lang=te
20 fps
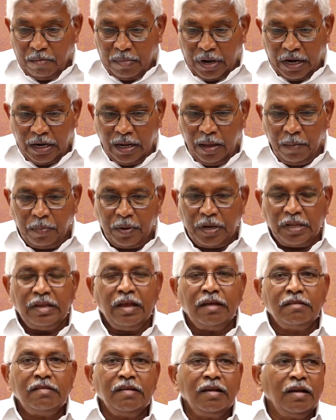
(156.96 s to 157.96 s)
మళ్ళీ
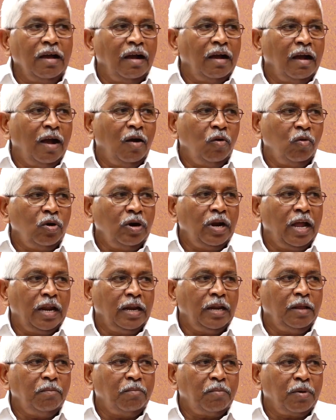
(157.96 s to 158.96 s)
ప్రజాసంఘంగా
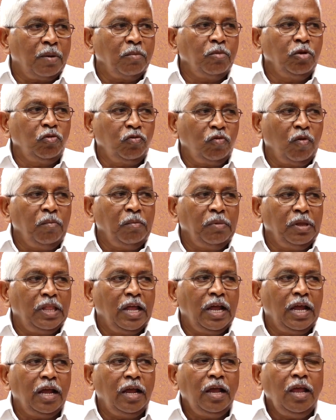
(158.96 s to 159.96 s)
ఉండాలి ప్రభుత్వం
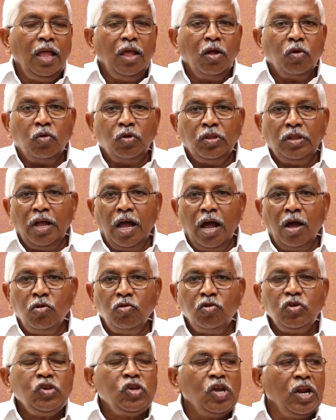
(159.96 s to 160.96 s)
మీద కొంత
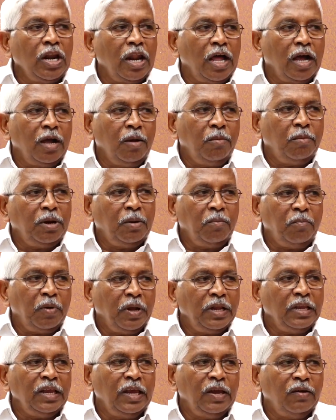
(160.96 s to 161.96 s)
అంకుశంలాగా మనం
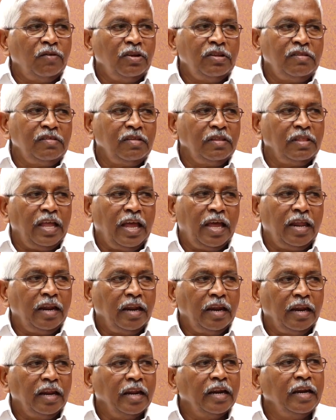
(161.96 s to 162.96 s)
పనిచేయవలసిందే
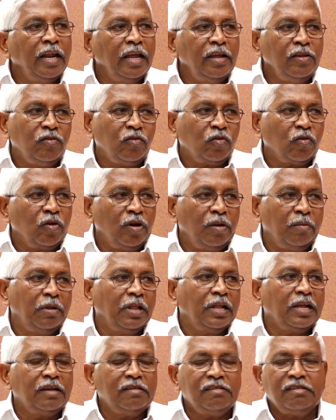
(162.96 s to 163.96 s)
అని నిర్ణయించుకున్నాం
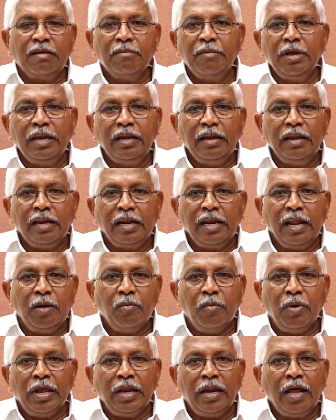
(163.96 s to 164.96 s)
అది కష్టమైన
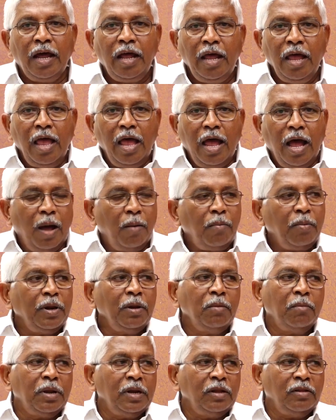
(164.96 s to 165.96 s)
నిర్ణయమైనా ఆ
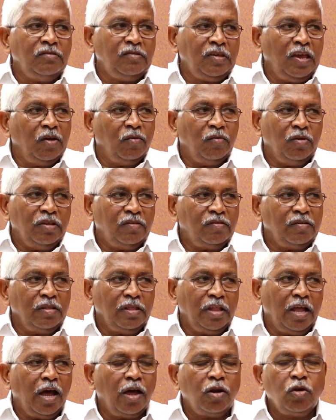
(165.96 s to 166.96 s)
పని మనం
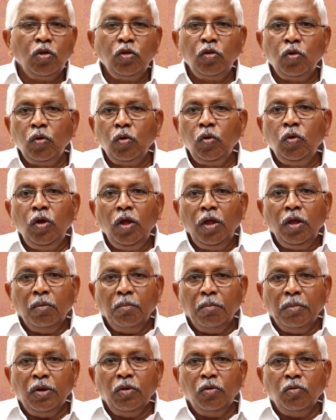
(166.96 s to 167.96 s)
చేయవలసిందే ఆ రోజు
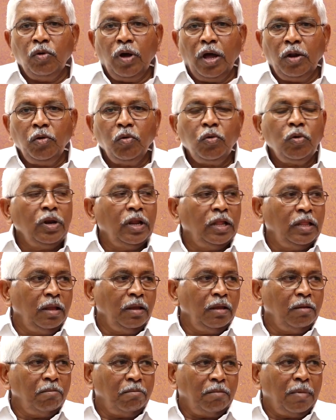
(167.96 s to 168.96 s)
మేము
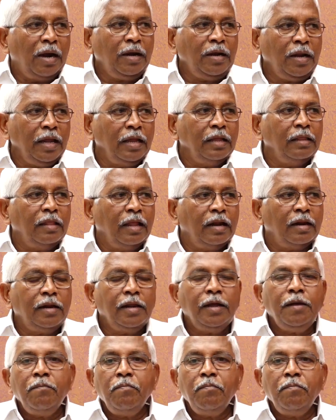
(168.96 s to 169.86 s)
అనుకున్నది మాట ఏంటంటే